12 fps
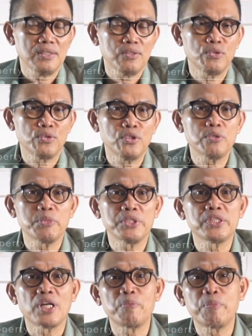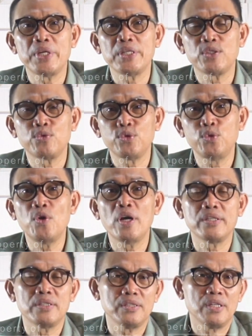untuk mencapai
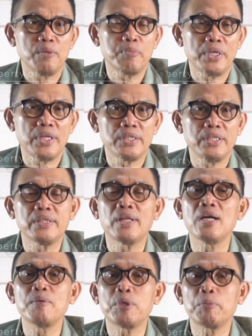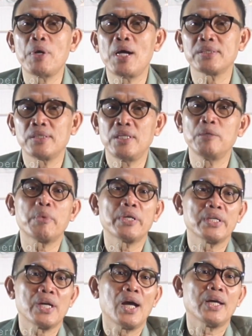tujuan daripada kita berbangsa dan
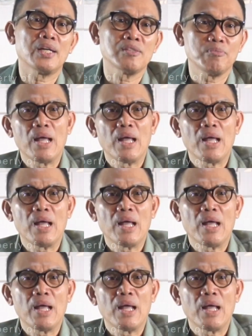bernegara.